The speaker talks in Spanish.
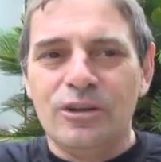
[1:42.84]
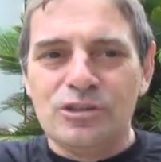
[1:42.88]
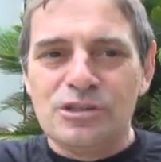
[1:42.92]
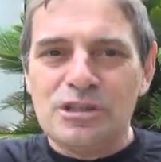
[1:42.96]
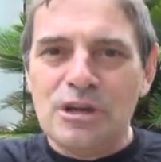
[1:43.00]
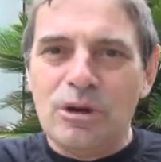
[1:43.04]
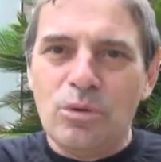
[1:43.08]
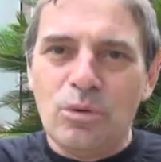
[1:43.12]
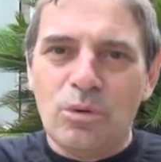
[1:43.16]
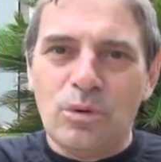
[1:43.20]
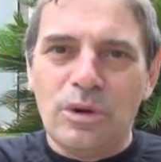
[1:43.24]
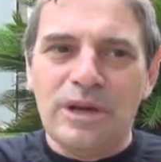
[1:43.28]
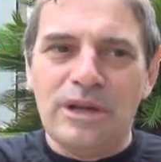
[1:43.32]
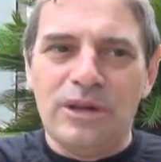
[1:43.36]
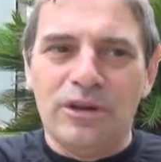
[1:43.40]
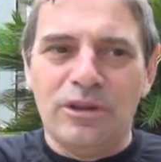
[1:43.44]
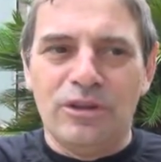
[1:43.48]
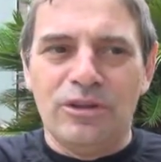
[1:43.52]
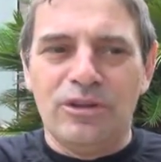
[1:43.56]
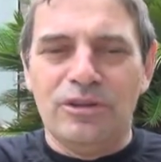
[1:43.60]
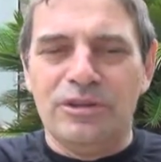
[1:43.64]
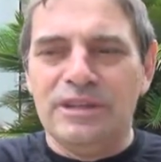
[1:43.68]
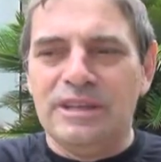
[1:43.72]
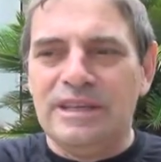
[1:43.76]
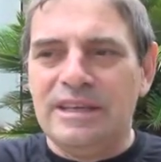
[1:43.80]
los
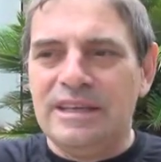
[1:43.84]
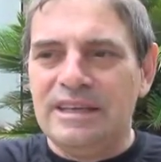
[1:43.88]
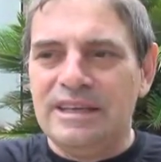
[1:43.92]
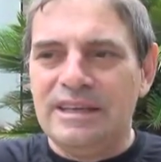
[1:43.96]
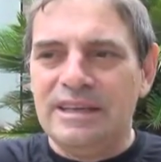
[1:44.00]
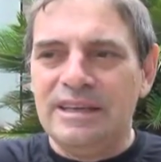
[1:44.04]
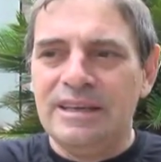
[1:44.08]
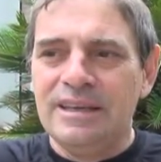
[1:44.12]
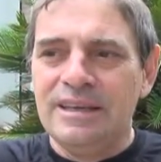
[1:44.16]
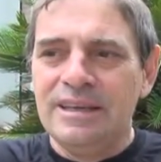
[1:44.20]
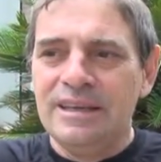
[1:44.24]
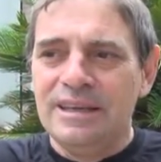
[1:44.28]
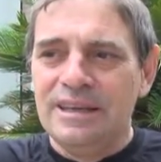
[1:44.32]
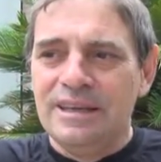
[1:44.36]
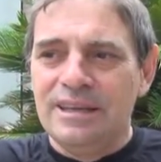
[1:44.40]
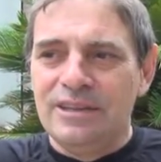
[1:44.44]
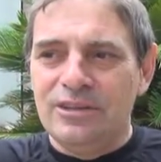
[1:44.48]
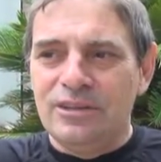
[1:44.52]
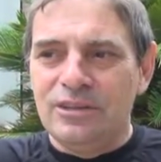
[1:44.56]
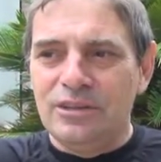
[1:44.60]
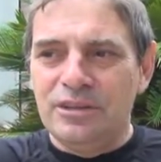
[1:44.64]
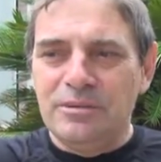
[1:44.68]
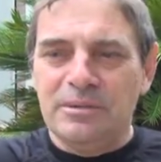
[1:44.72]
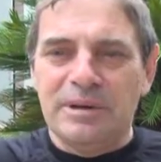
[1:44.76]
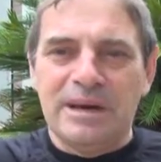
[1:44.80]
agujeros donde,
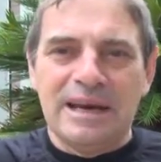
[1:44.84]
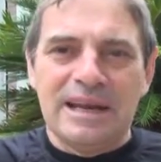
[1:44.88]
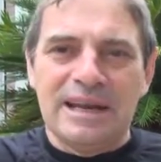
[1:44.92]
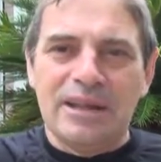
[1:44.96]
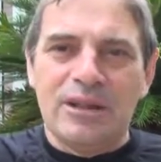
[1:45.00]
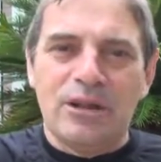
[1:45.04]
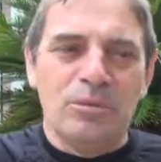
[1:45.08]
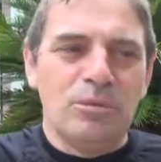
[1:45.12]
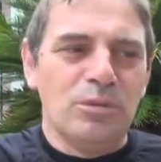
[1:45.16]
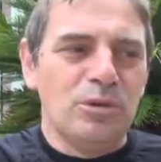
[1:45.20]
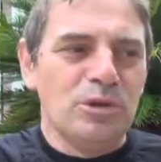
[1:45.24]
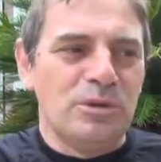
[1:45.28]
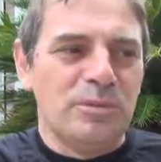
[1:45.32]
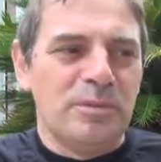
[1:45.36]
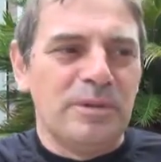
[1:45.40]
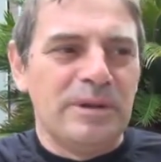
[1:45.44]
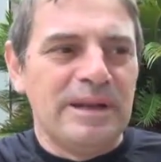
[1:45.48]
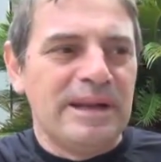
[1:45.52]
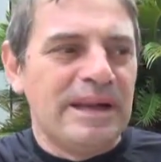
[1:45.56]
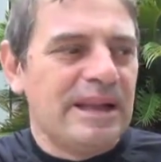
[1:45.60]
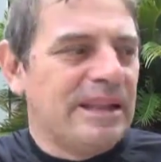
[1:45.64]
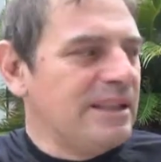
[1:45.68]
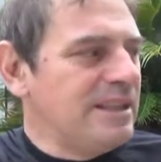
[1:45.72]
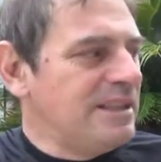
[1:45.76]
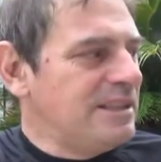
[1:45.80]
donde iba agarrado el
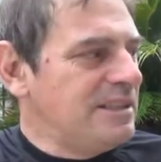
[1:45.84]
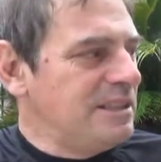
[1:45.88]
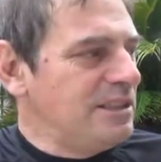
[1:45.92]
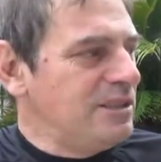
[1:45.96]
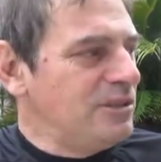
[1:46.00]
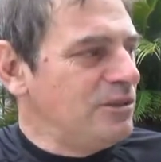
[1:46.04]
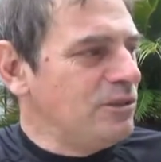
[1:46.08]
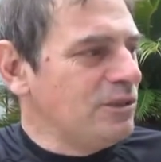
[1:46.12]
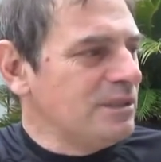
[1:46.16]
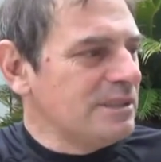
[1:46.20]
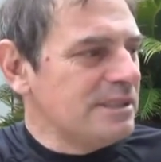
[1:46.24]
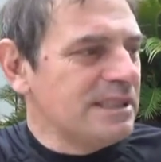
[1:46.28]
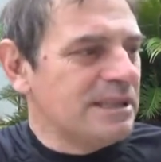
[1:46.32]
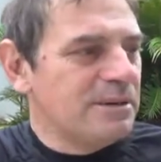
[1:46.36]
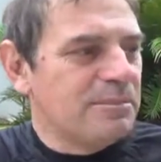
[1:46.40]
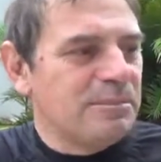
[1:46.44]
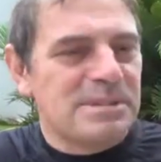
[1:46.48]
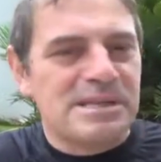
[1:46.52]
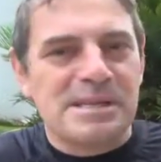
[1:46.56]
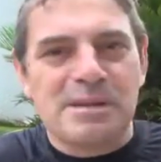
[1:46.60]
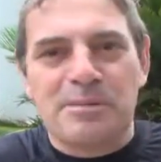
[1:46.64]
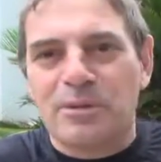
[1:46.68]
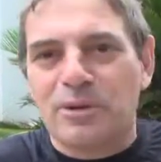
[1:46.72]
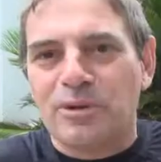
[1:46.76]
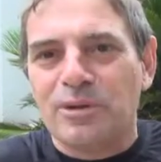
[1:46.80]
múltiple eran distintos, así que
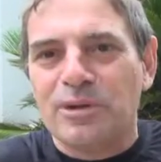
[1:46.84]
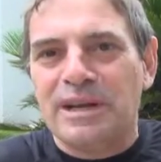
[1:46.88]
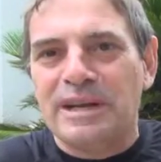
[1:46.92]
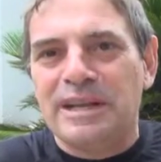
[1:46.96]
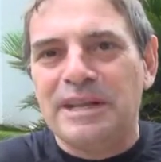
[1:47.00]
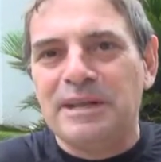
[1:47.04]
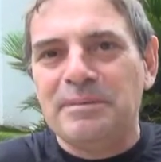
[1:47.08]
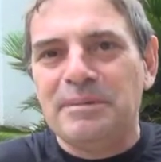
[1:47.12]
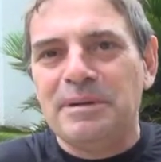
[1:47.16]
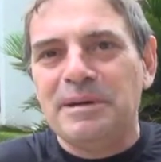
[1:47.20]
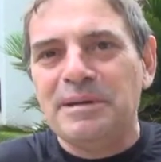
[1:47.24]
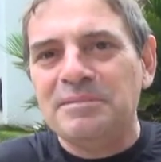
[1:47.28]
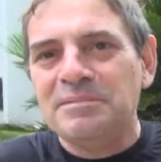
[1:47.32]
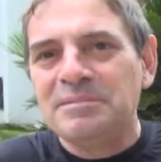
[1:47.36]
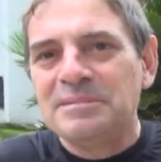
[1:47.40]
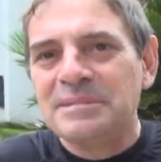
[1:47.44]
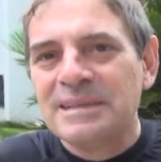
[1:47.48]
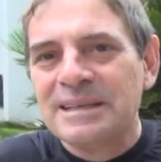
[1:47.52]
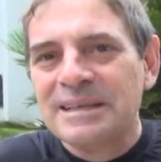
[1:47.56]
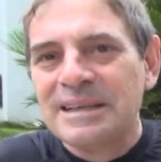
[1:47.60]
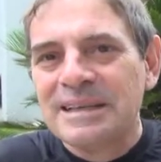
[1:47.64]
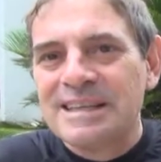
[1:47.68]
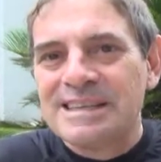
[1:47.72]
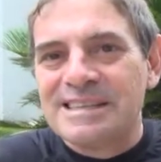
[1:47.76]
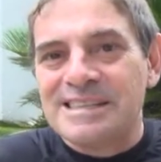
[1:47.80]
empezamos con la lima,
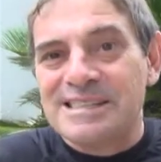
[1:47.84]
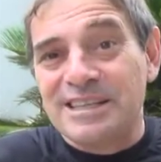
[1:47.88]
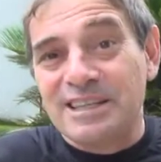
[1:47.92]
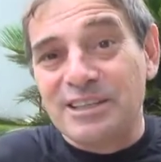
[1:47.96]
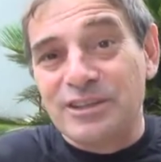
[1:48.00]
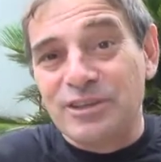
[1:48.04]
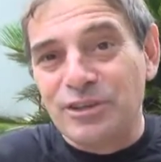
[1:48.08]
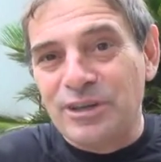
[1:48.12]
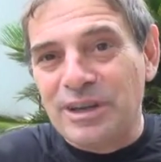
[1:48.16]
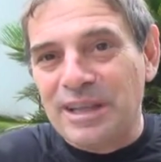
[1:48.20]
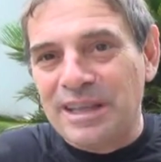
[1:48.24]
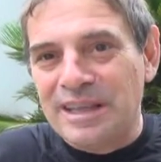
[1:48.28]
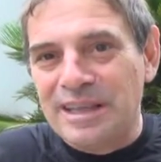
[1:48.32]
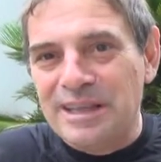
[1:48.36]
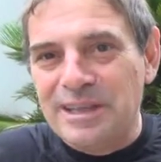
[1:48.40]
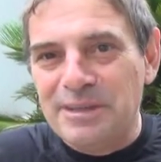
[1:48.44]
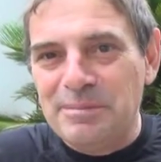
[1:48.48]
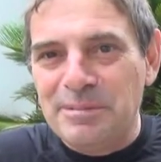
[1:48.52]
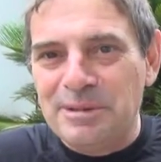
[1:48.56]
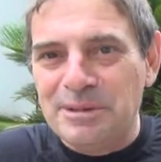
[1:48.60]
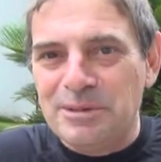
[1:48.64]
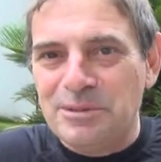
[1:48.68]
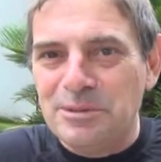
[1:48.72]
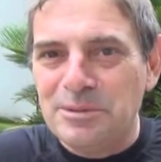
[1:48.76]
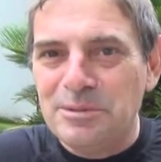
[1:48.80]
7 horas de
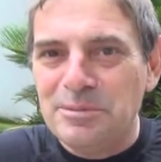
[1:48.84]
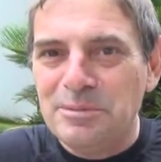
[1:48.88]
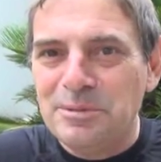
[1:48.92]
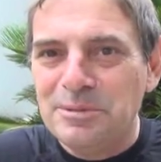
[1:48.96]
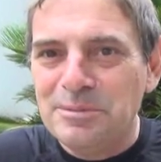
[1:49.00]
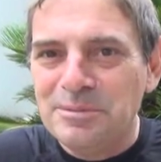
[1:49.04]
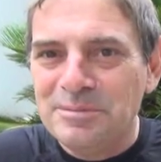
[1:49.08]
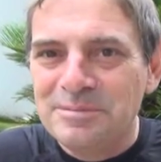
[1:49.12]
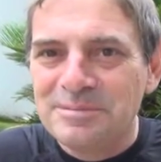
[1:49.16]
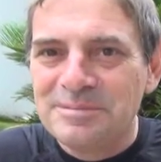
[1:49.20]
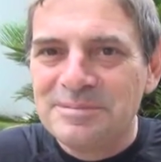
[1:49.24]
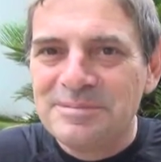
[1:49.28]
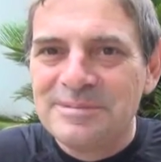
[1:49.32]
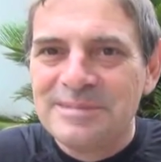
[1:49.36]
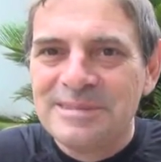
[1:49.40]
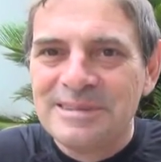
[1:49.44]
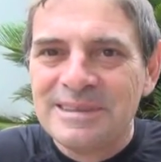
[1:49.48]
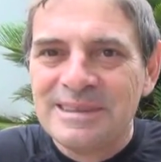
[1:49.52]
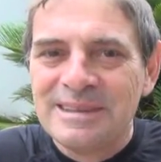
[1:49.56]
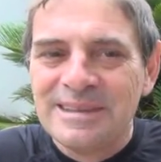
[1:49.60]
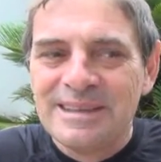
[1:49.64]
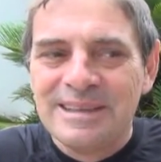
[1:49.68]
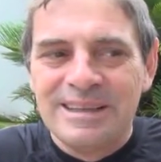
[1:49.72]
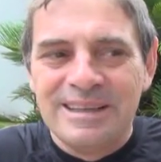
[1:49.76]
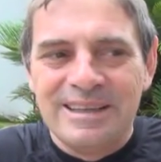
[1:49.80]
lima estuvimos
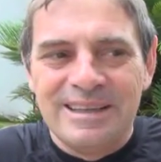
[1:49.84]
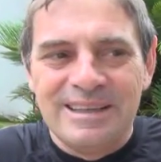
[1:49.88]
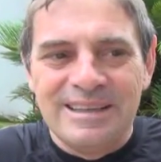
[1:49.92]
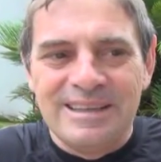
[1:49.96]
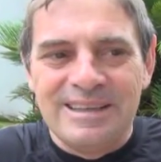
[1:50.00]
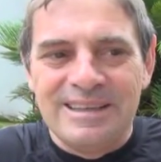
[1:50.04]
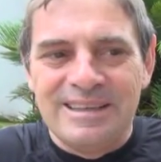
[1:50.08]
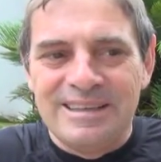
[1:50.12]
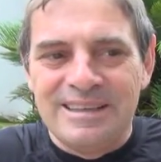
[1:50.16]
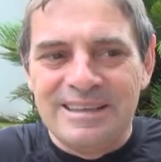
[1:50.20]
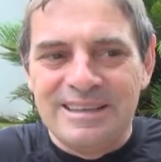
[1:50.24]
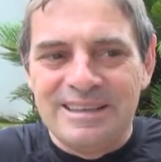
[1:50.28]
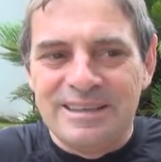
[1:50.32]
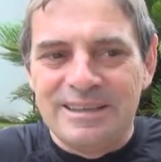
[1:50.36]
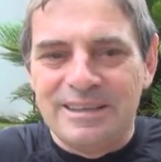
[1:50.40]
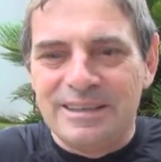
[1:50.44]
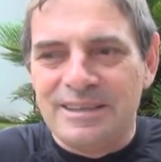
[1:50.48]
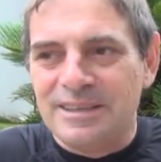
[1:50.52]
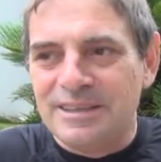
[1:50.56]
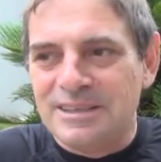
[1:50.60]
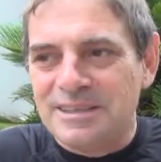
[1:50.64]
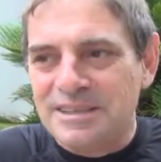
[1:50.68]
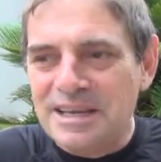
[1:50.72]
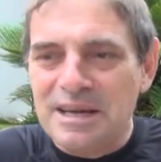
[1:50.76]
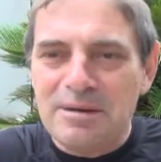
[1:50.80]

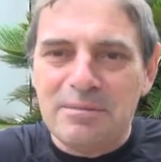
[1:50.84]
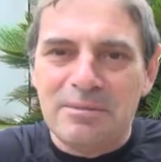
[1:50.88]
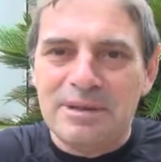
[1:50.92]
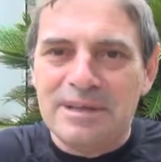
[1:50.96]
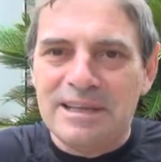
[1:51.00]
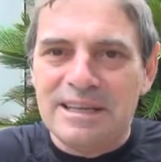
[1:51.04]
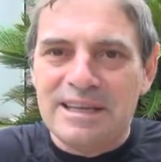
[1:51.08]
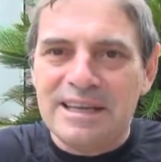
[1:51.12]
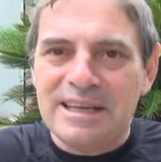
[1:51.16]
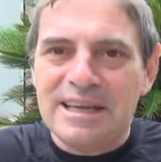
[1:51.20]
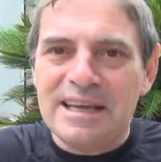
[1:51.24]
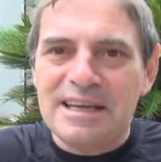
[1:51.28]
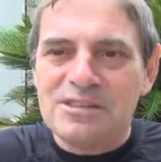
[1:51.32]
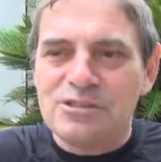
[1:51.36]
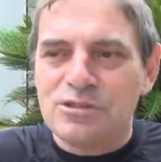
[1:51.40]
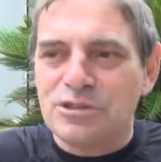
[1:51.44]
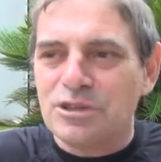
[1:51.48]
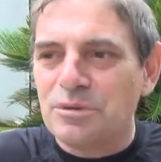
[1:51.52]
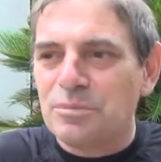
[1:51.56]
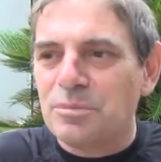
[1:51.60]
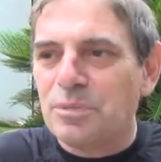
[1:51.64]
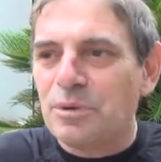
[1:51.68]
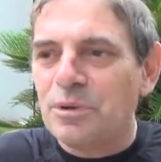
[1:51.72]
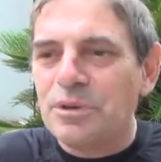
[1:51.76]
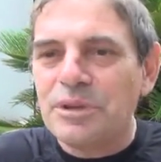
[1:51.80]
y llegamos a día de
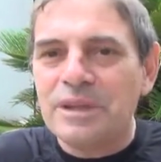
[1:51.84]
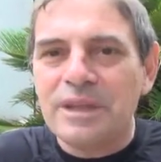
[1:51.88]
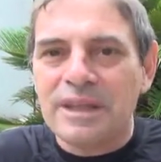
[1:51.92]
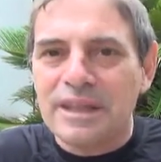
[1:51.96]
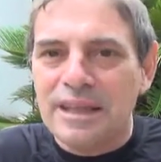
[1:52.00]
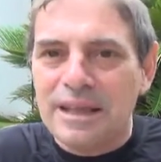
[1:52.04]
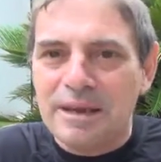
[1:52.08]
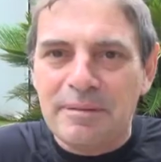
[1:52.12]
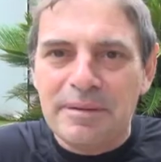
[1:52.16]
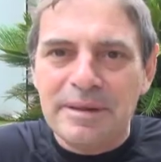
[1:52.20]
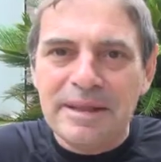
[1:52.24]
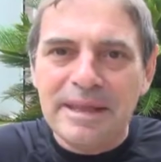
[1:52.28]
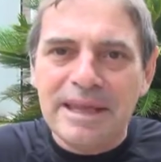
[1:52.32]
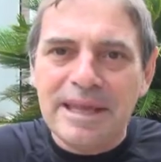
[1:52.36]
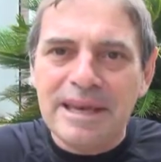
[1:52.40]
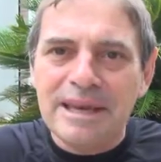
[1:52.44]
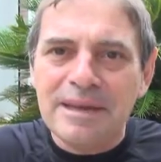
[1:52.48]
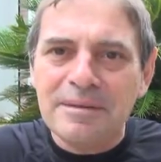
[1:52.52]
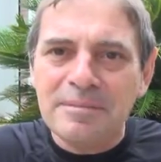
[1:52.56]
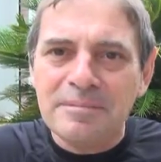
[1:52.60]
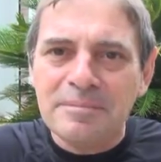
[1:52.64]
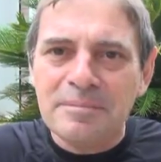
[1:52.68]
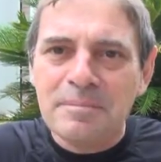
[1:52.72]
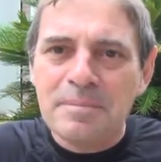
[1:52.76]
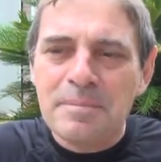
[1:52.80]
descanso tipo 10 de la
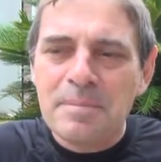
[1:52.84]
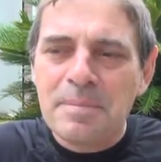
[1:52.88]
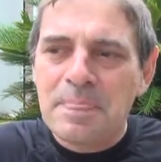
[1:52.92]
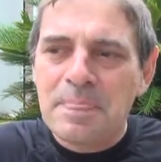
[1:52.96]
mañana,